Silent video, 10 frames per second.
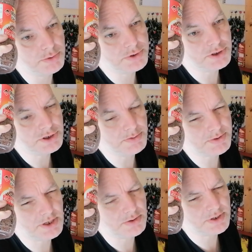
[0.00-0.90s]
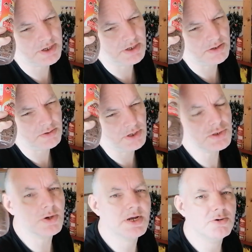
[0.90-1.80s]
plus si je l'ai pris à Leclerc. Ouais,
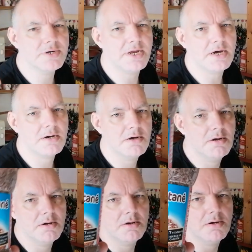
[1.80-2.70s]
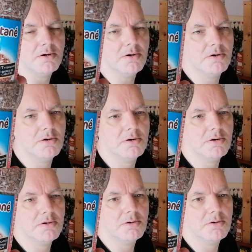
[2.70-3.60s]
je vois à Leclerc.
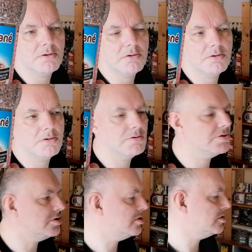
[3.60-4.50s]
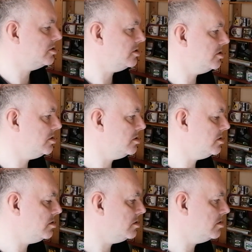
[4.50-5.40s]
Euh,
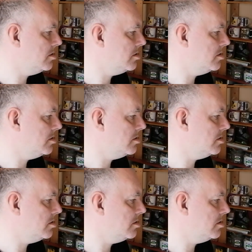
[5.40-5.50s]
c'était.